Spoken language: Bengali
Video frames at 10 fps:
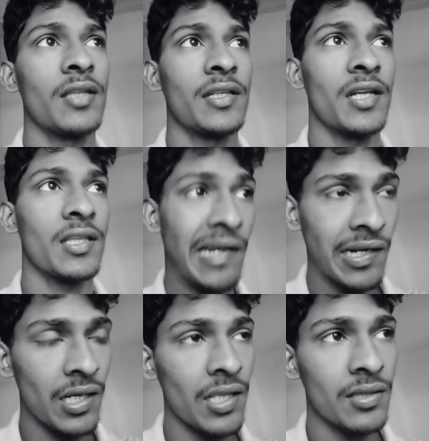তাছাড়া
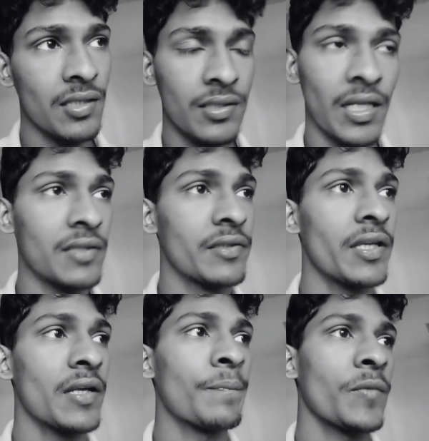তারানাথ
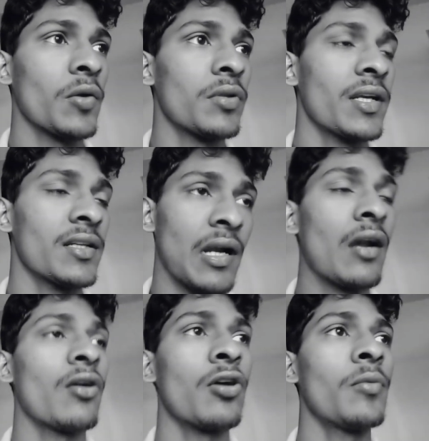তান্ত্রিক ওদিকে
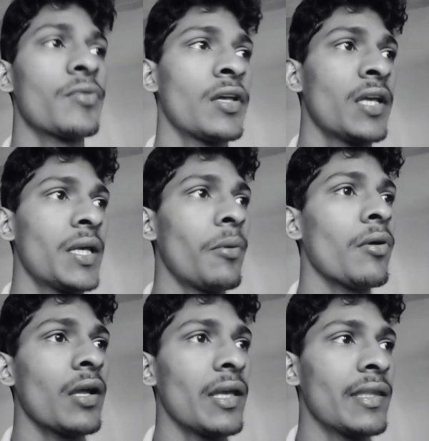শার্লক হোমস এবং
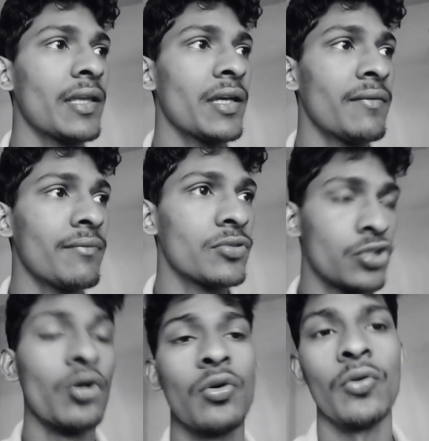এদিকে
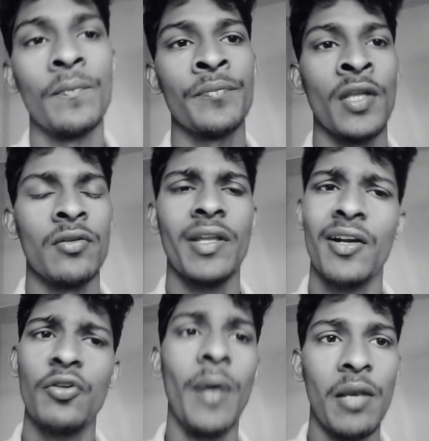শঙ্কু তো
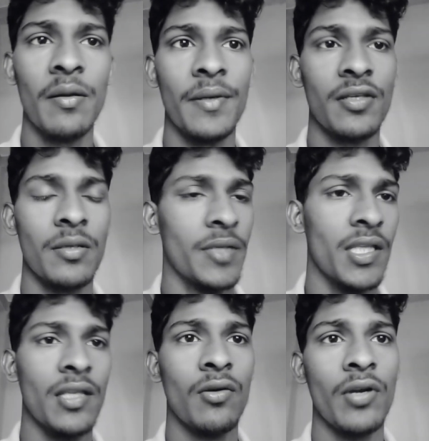এটা খুব ভালোভাবেই চলো মানে
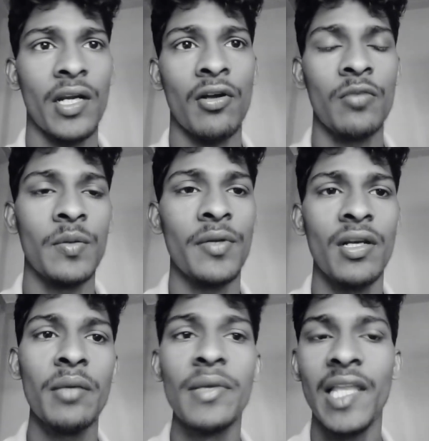এদের কোনো একটা গল্প
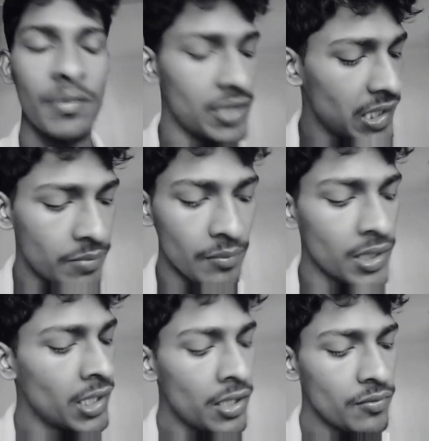বেরোলেই মিলিয়ন মিলিয়ন পাবে
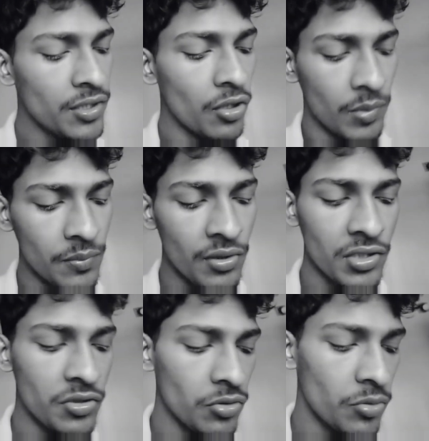তো এই নভেম্বরে
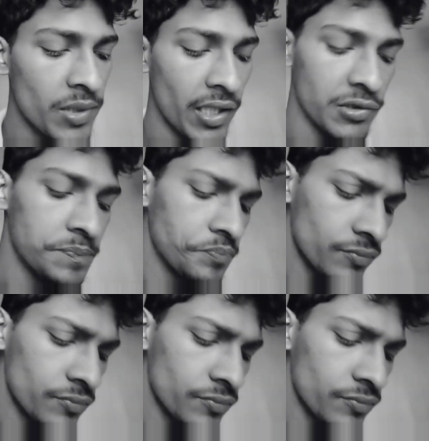যদি তুমি দেখো